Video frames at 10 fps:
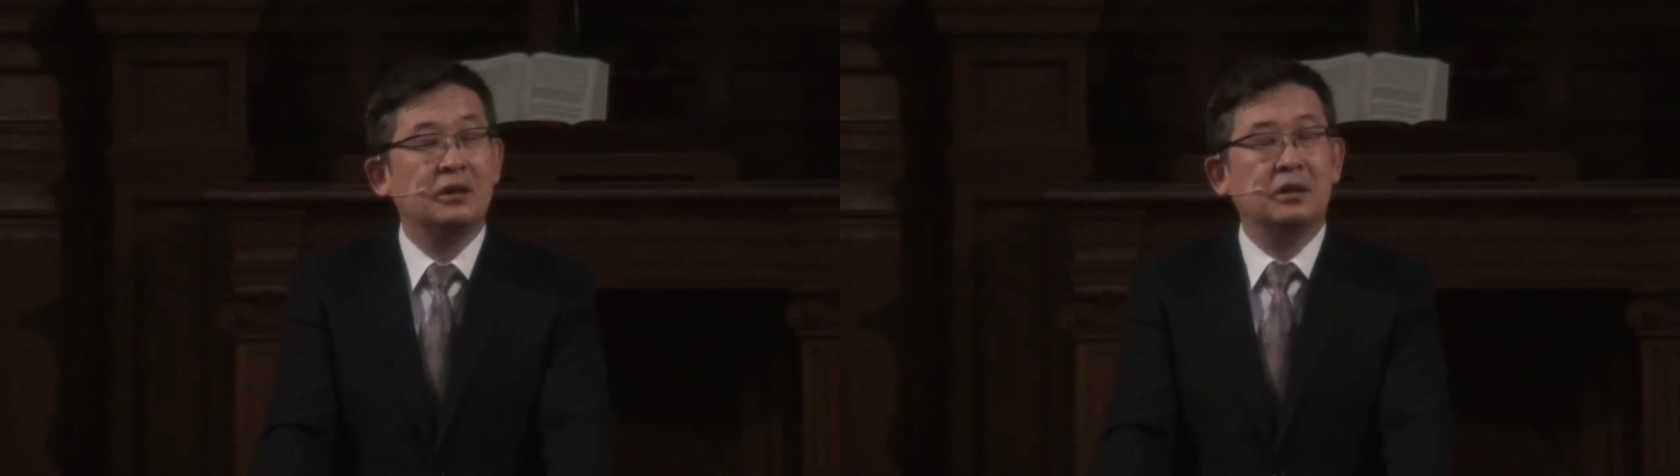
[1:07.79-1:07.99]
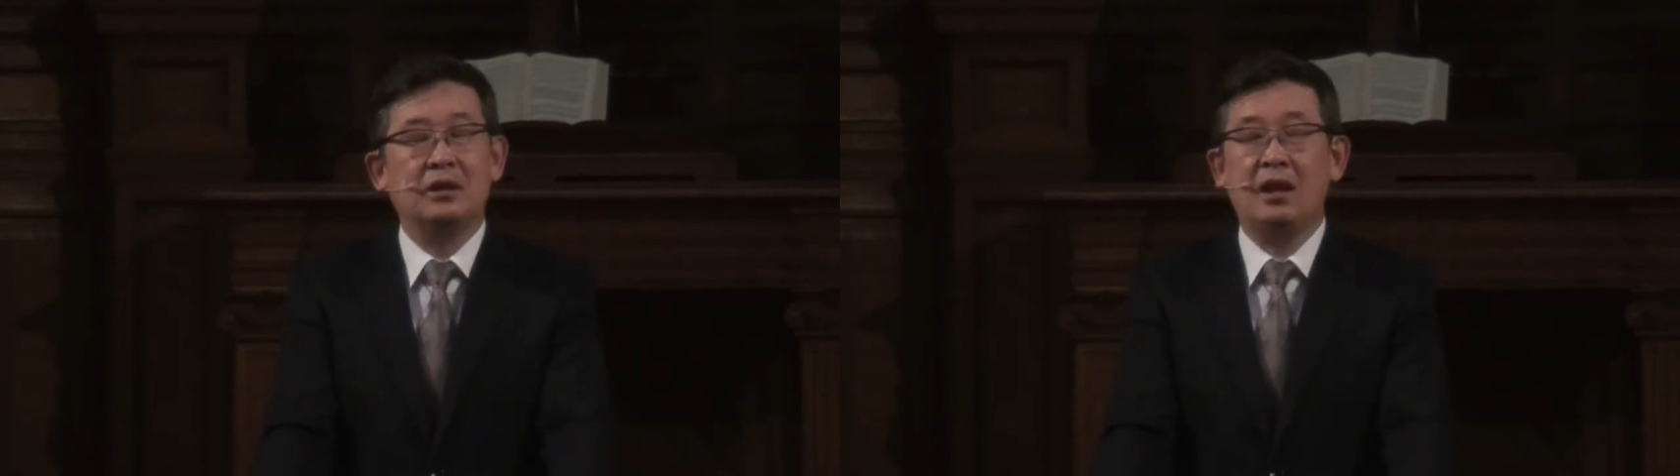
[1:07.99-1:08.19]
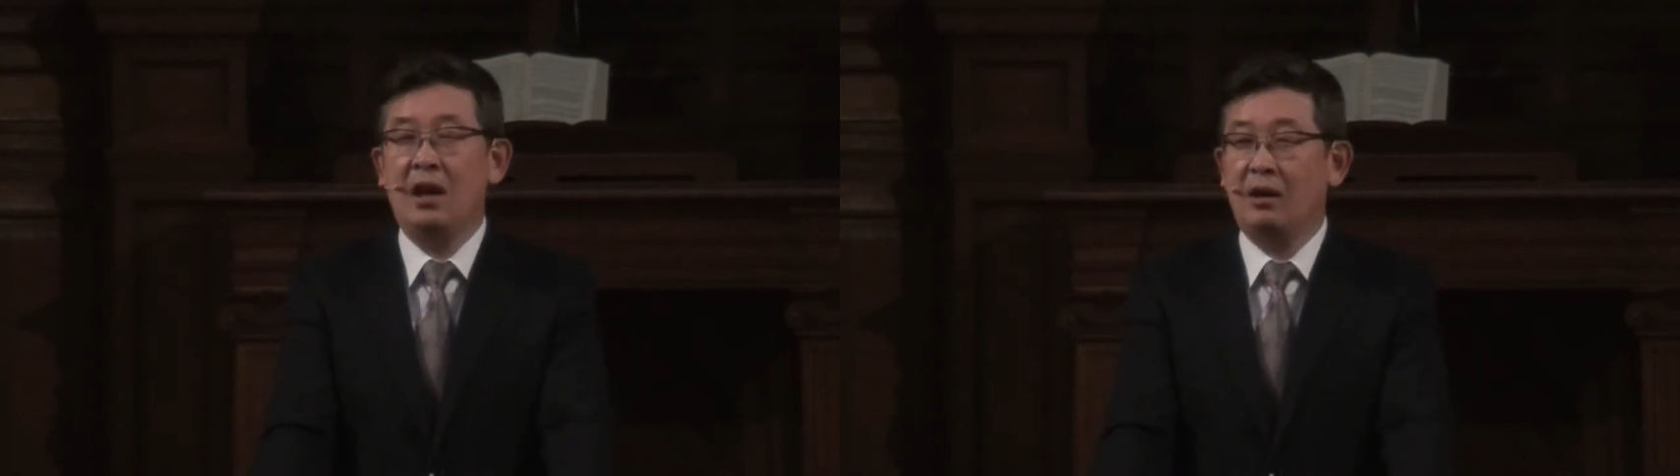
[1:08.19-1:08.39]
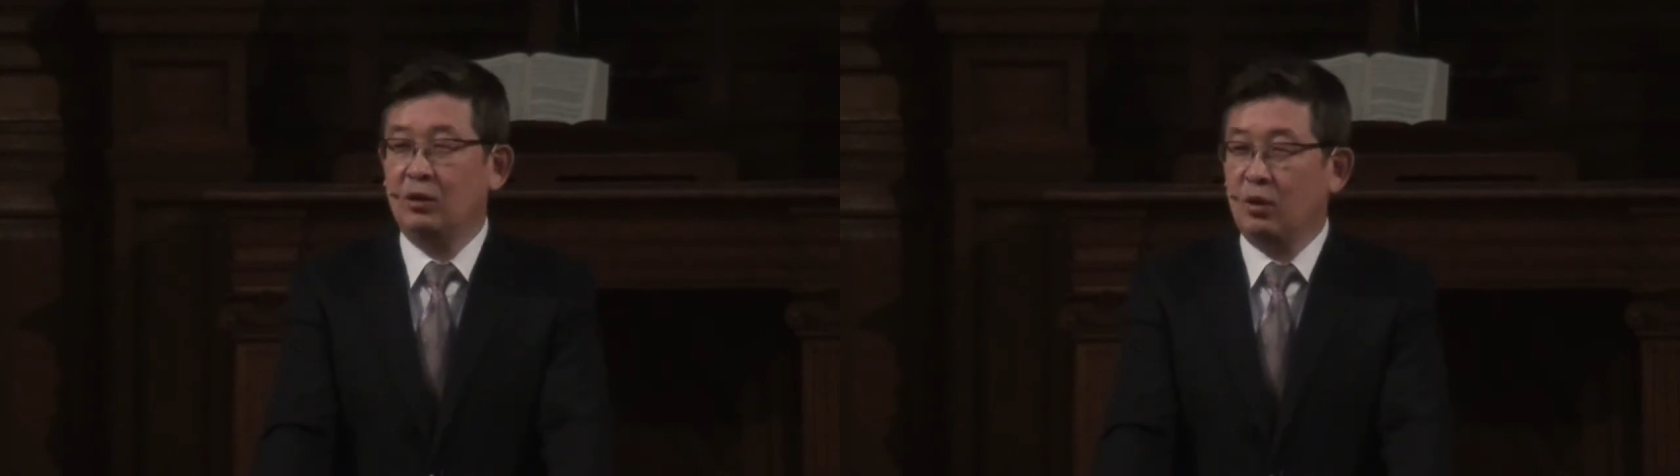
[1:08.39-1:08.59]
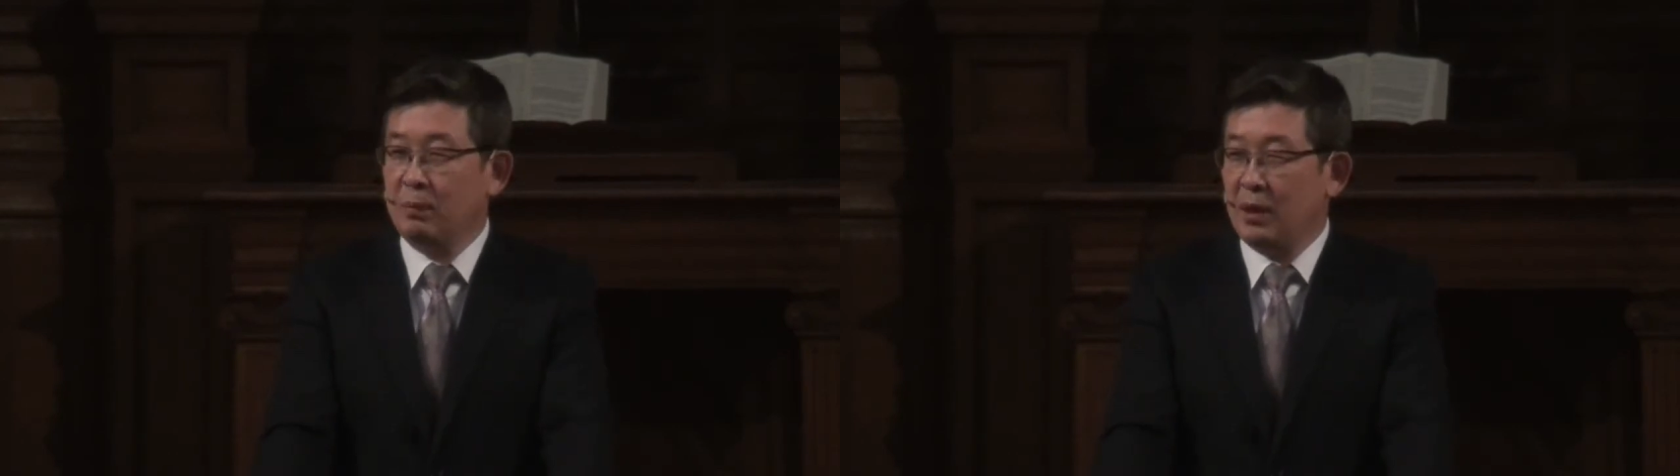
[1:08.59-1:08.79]
저
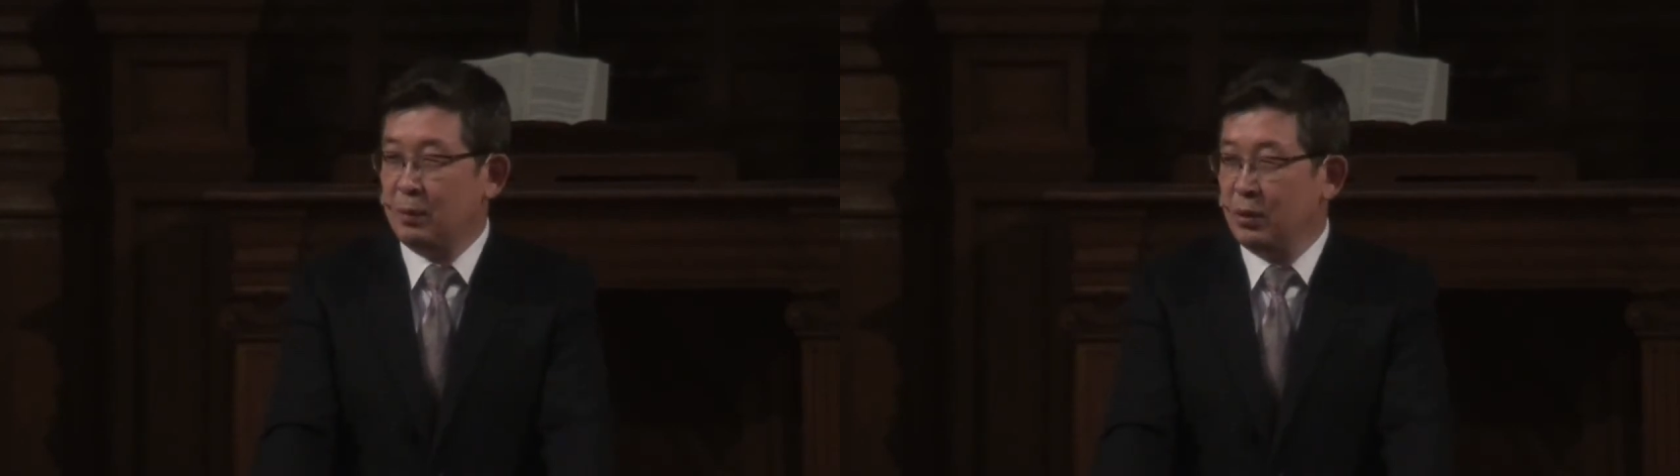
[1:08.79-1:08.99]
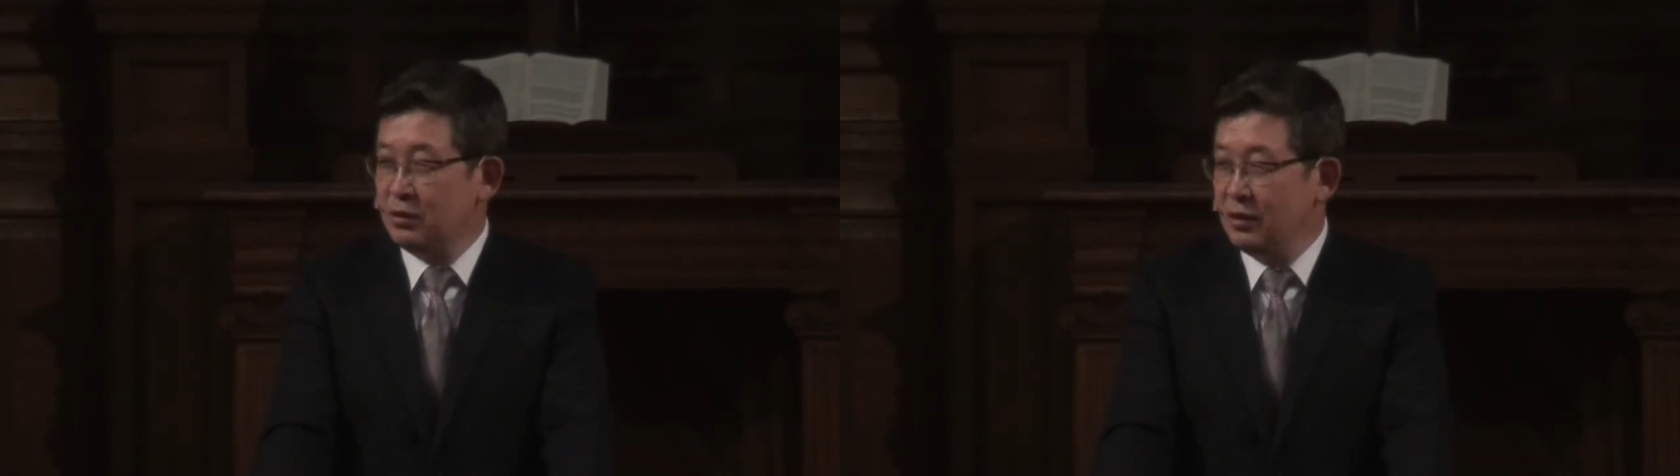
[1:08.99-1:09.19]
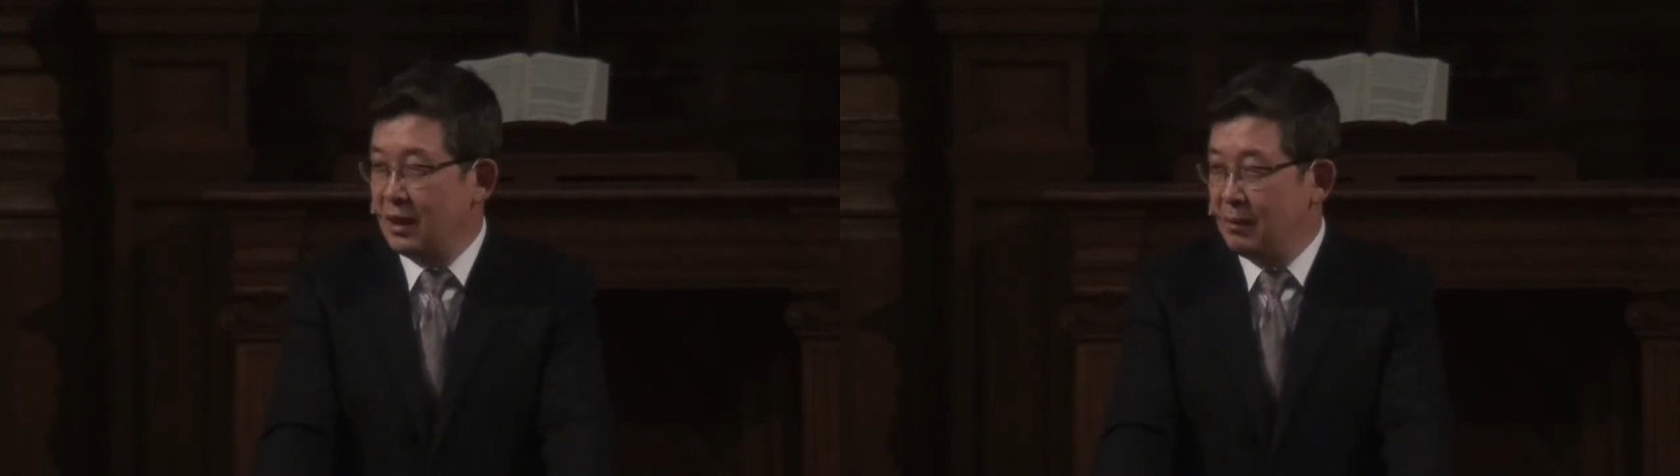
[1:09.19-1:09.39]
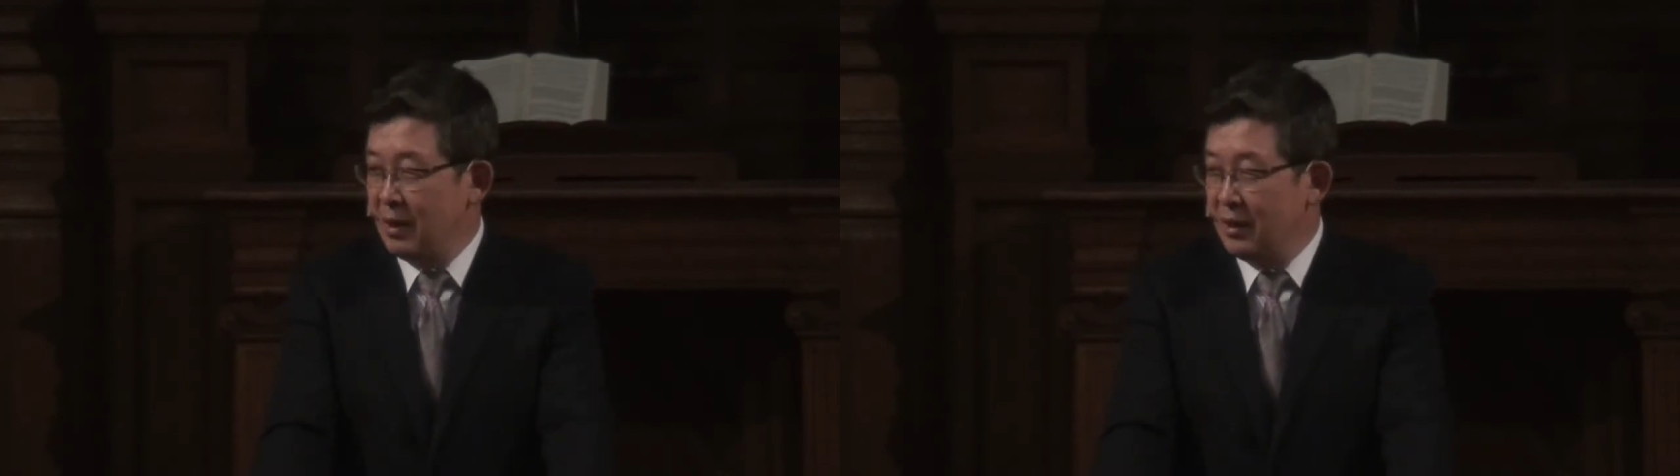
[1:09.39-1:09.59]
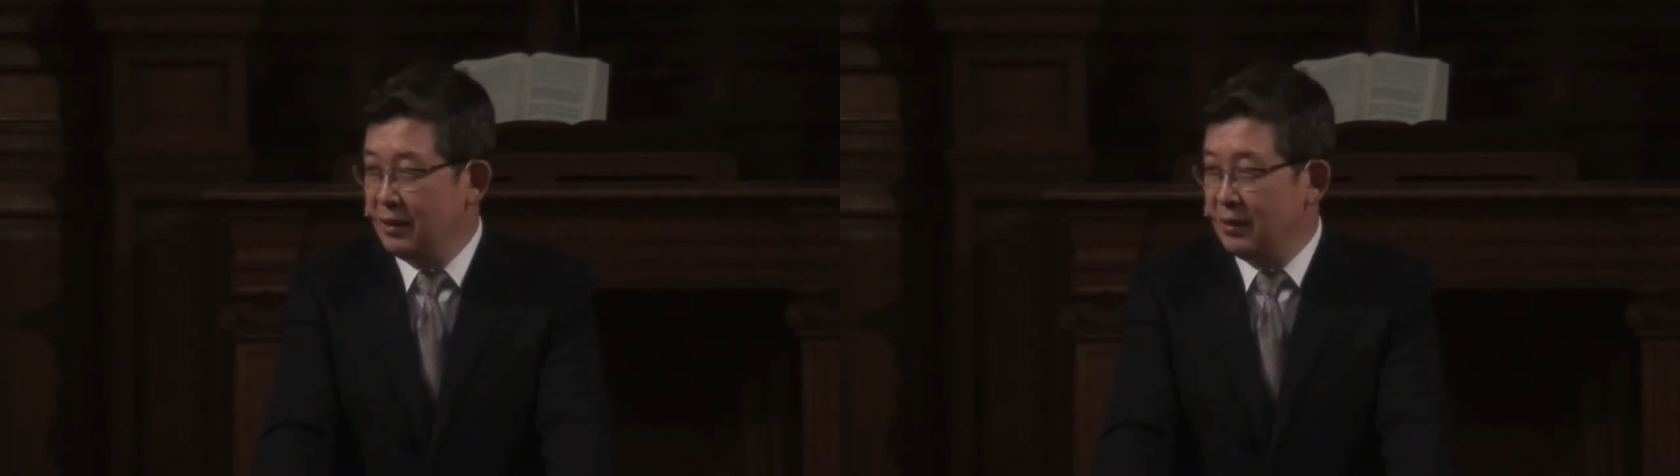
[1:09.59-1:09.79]
태양을 똑바로 볼 수 있단
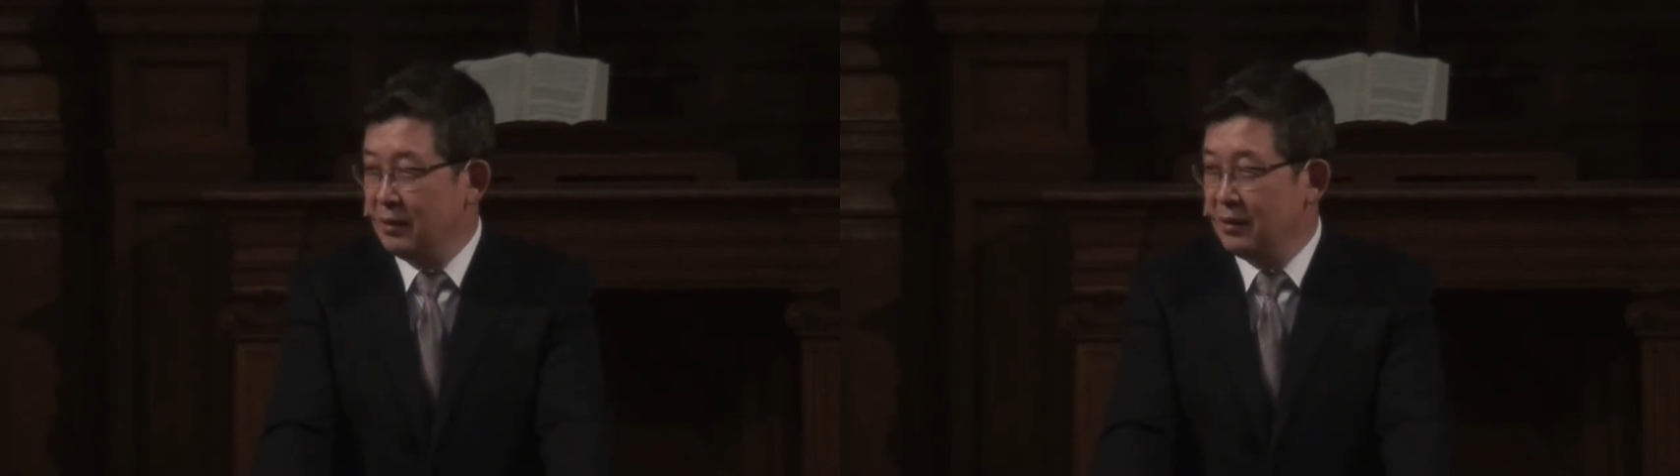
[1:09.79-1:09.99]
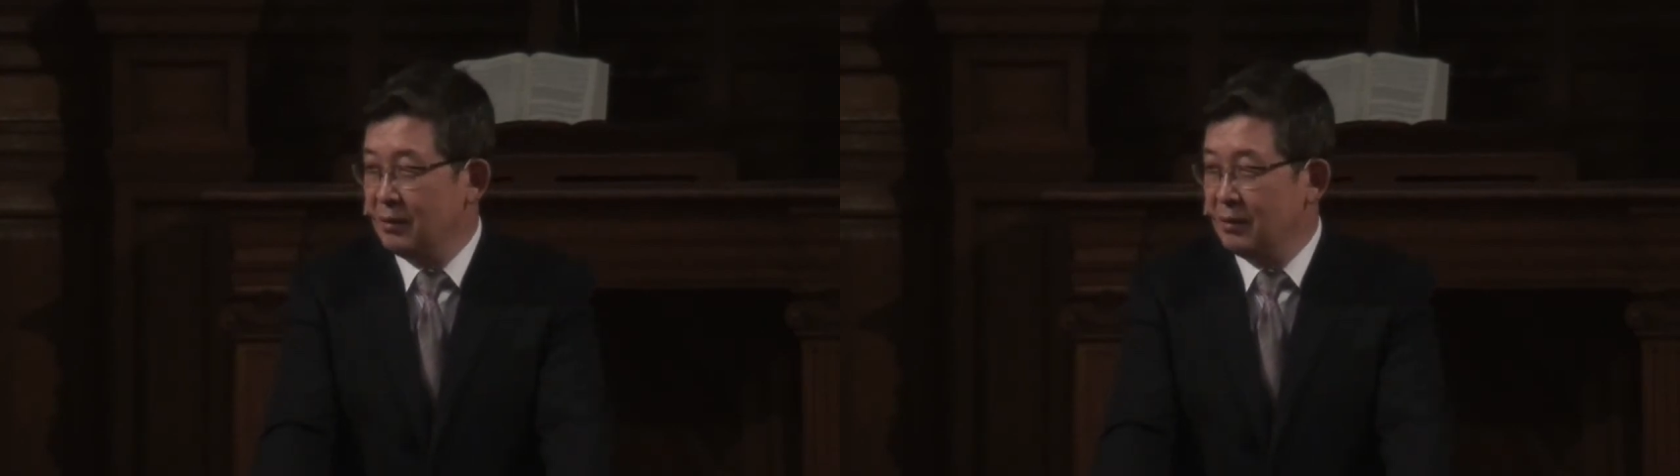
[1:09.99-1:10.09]
말이요.